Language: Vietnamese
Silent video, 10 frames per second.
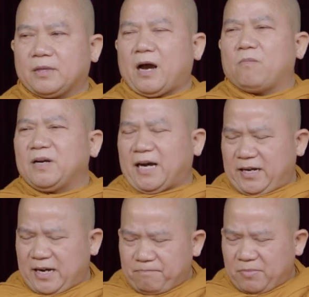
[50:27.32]
ông
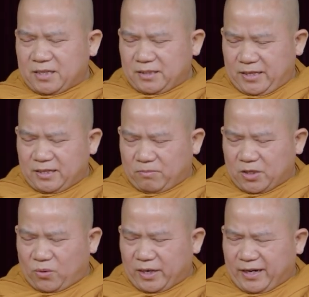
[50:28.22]
gỡ gắm kinh điển trong
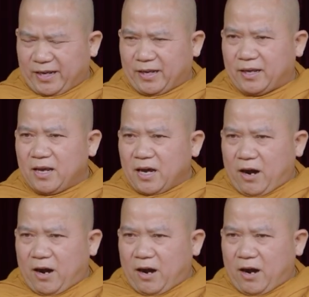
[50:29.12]
cái chỗ này nè